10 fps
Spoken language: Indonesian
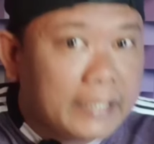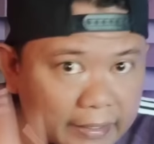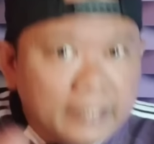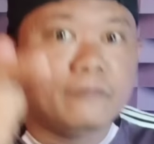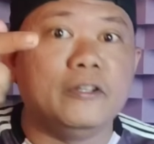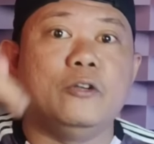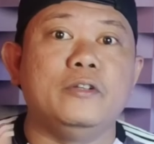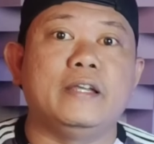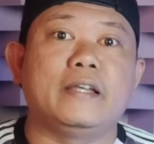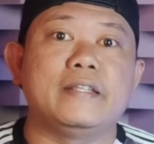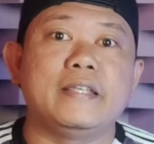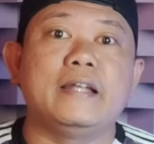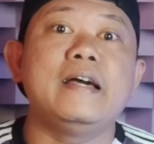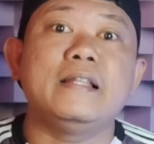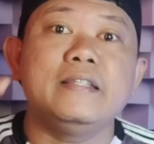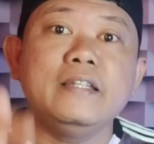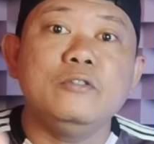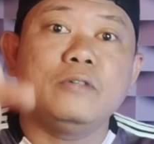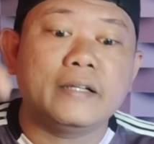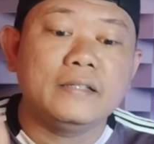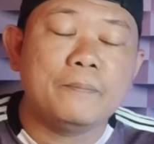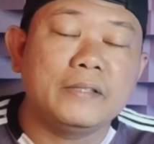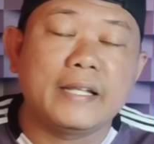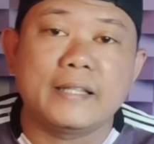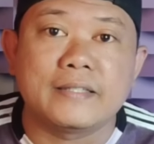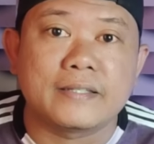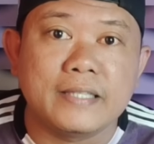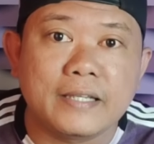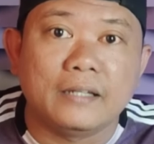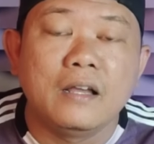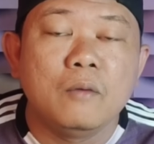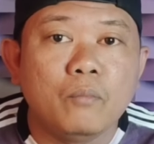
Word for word: Ini videonya guys ya. Dari sini juga dapat kita saksikan